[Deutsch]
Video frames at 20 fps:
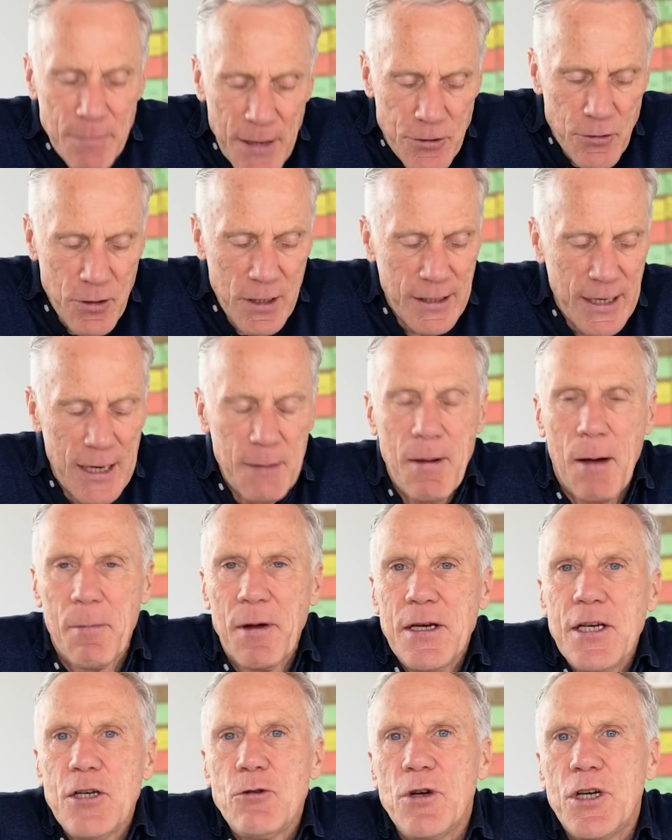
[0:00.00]
natürlich eben aber
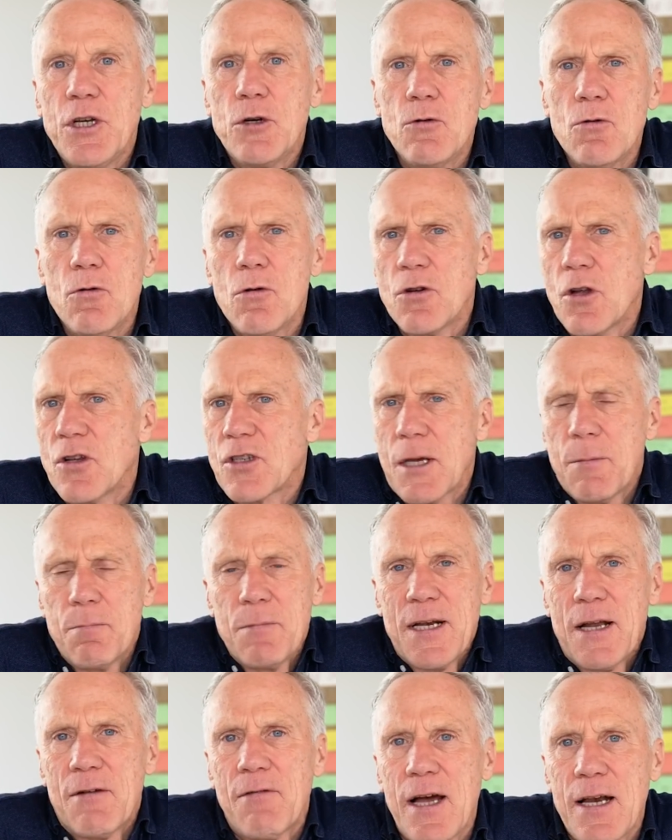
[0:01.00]
nicht nur die Uhren, es gibt
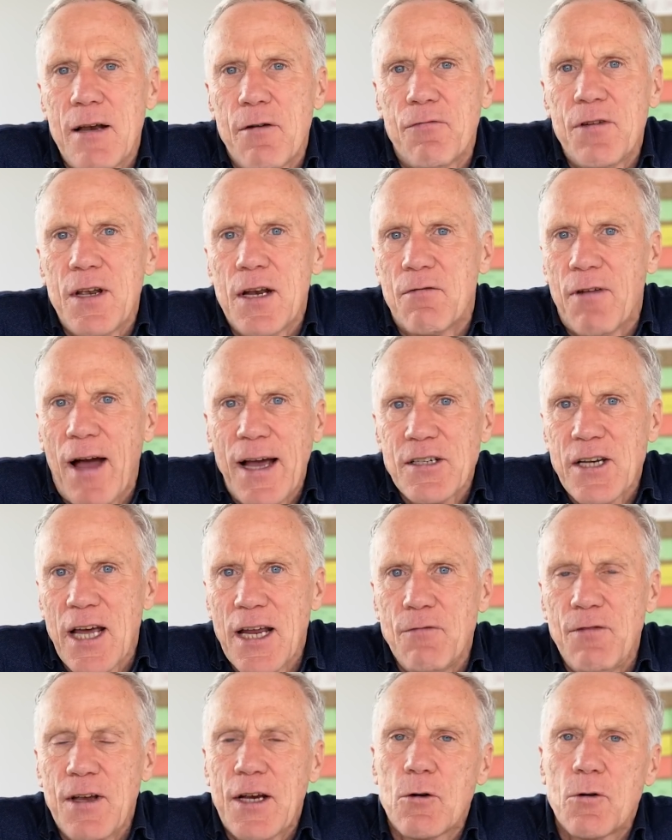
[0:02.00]
mittlerweile viele
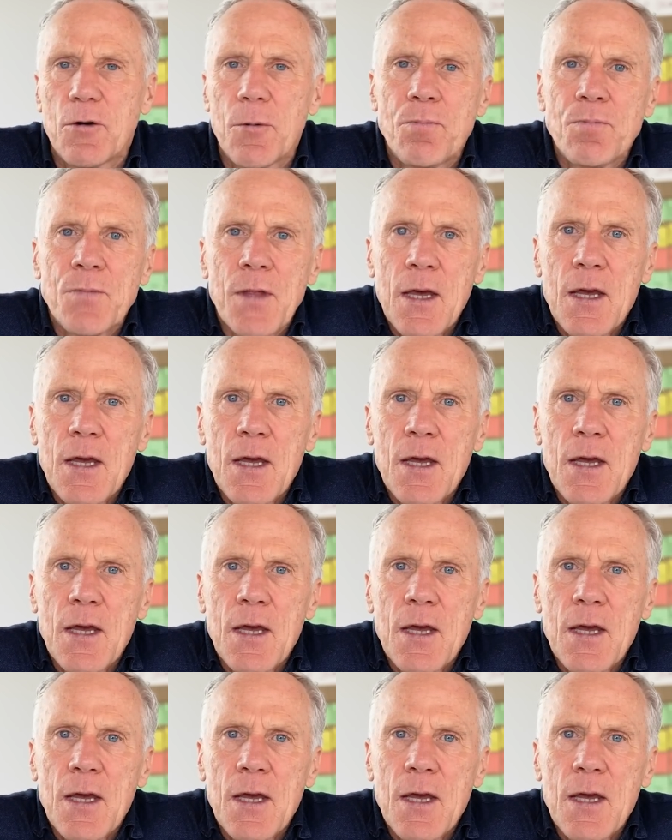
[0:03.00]
Weiterentwicklungen.